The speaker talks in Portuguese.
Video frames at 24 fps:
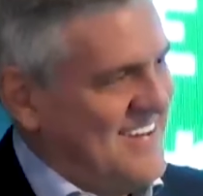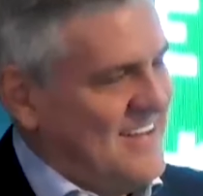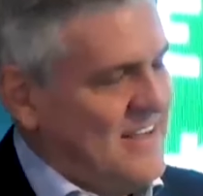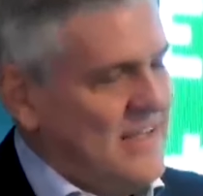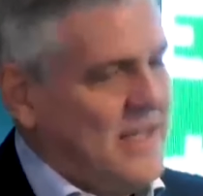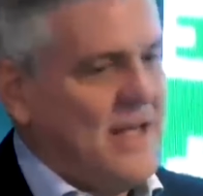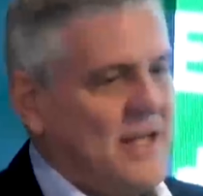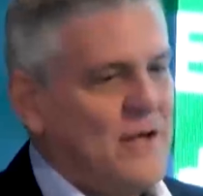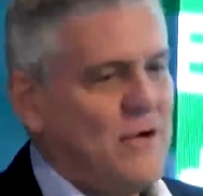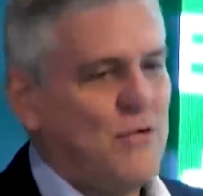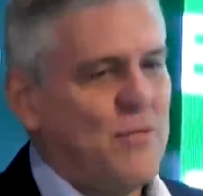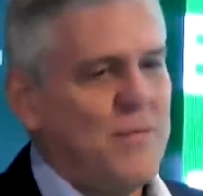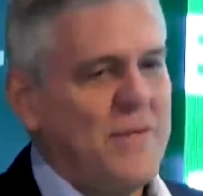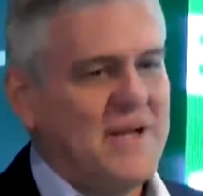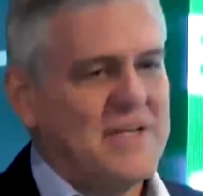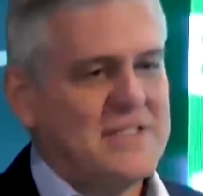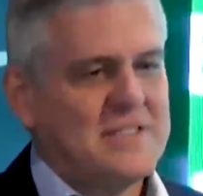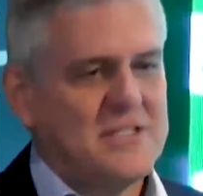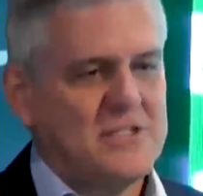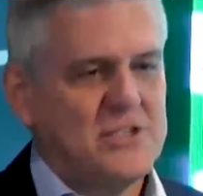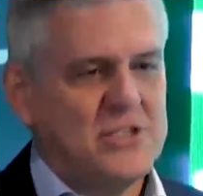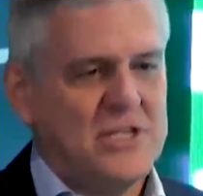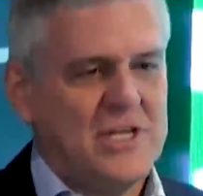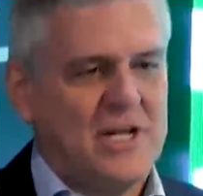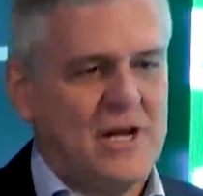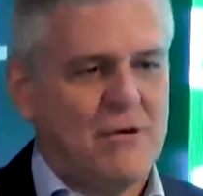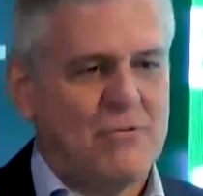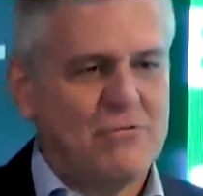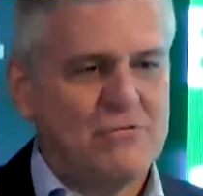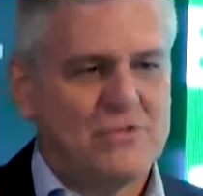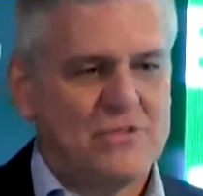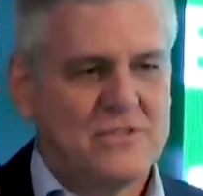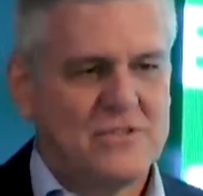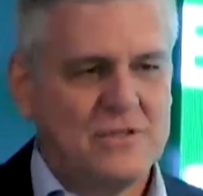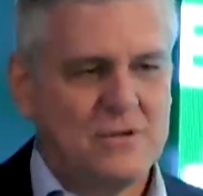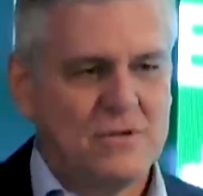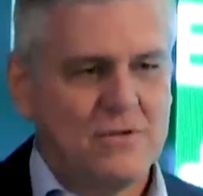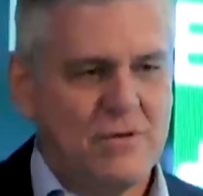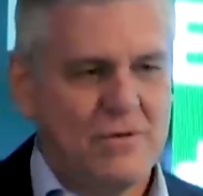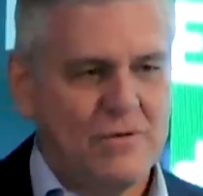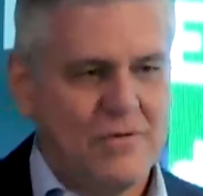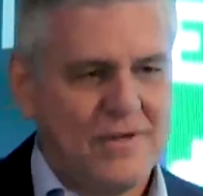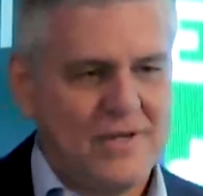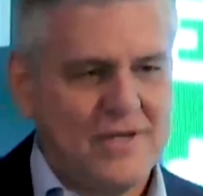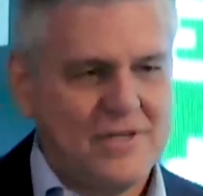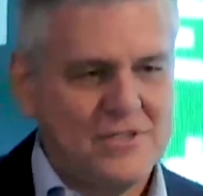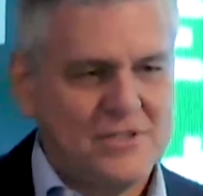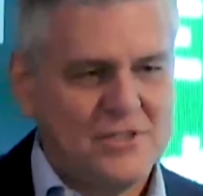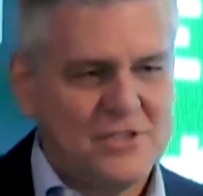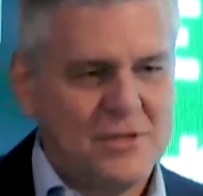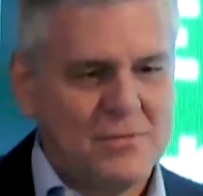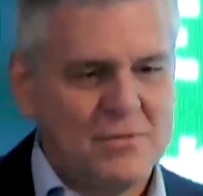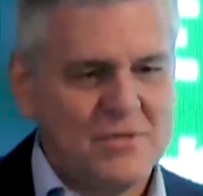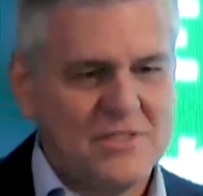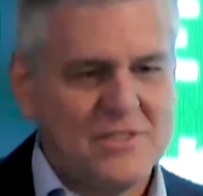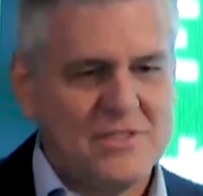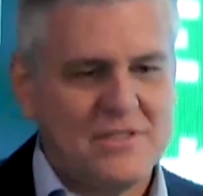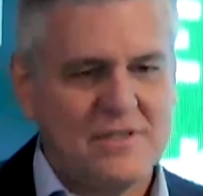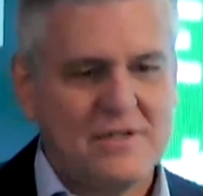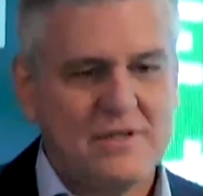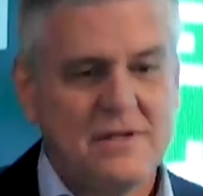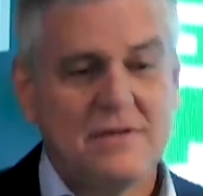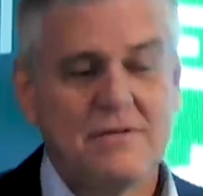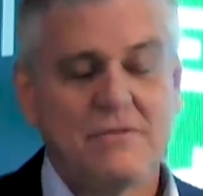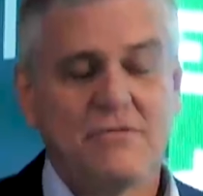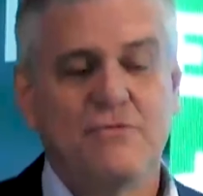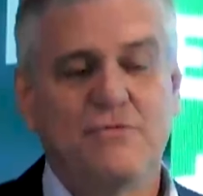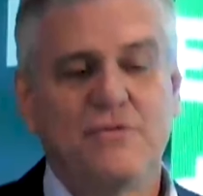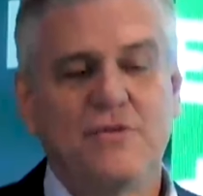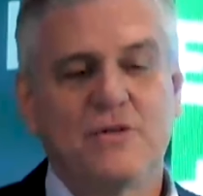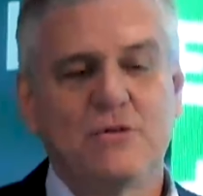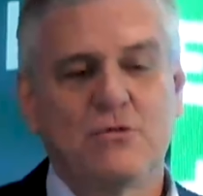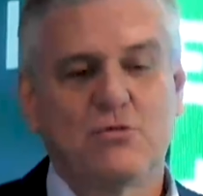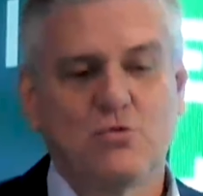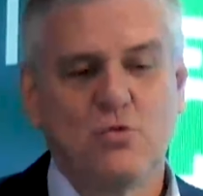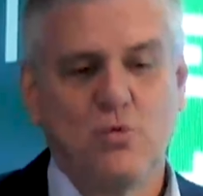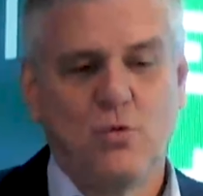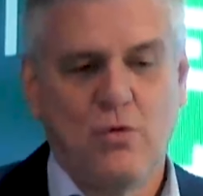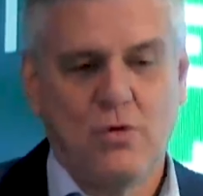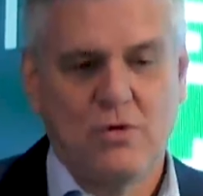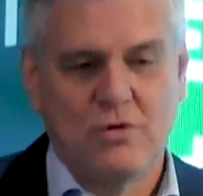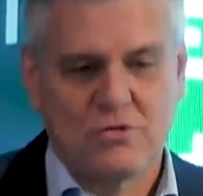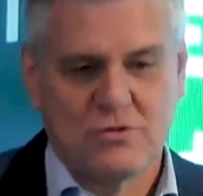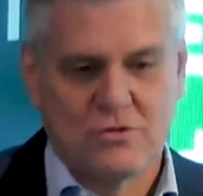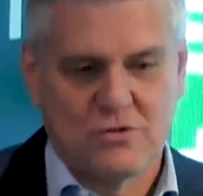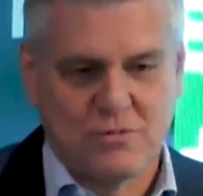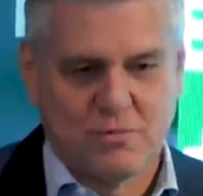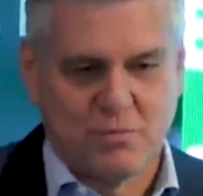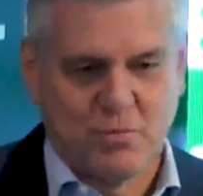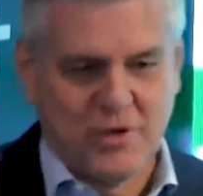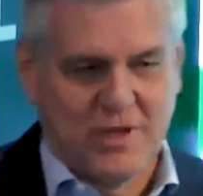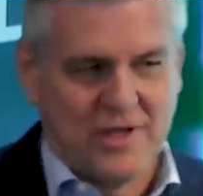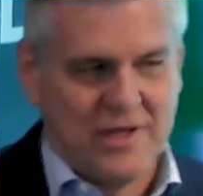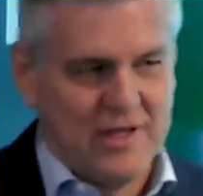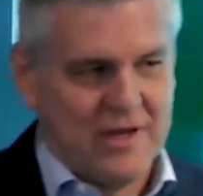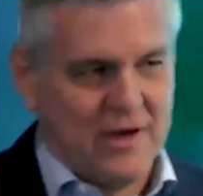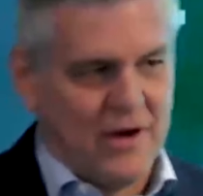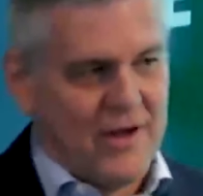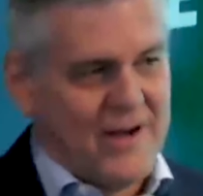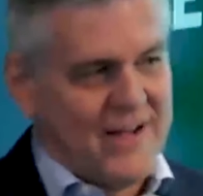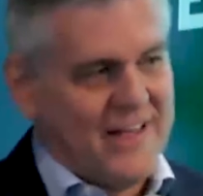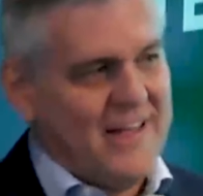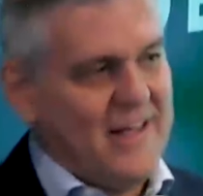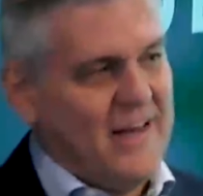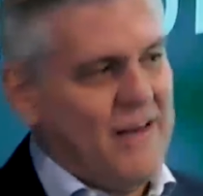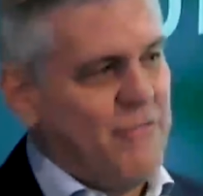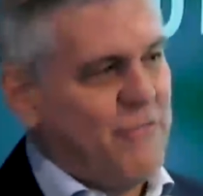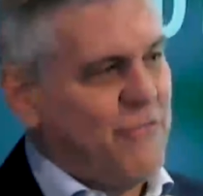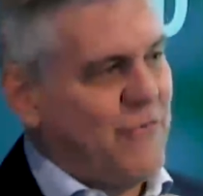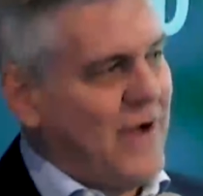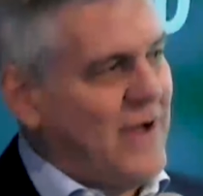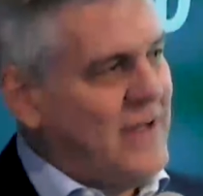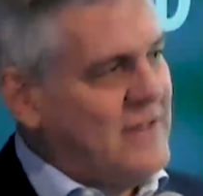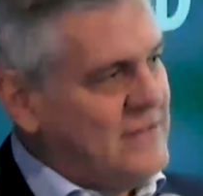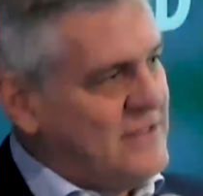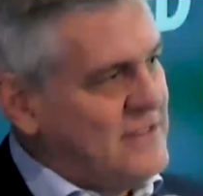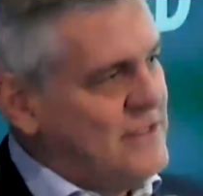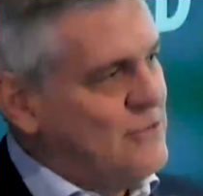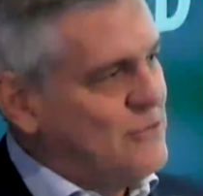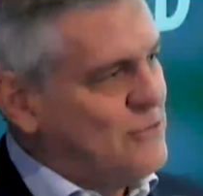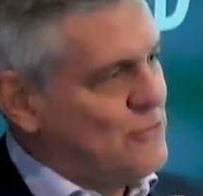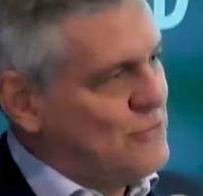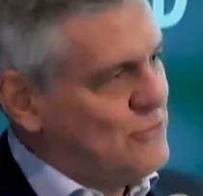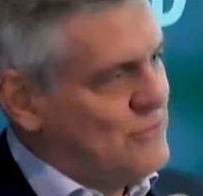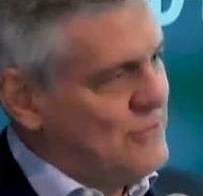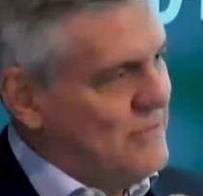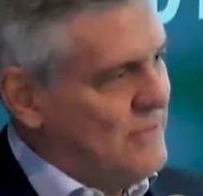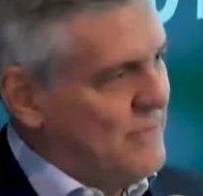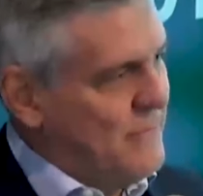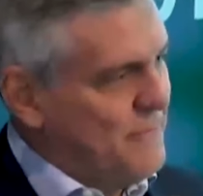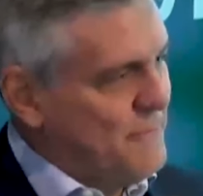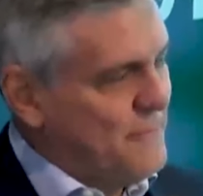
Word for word: E começa a girar um ciclo que a gente chama de virtuoso, porque a hora que ele faz isso,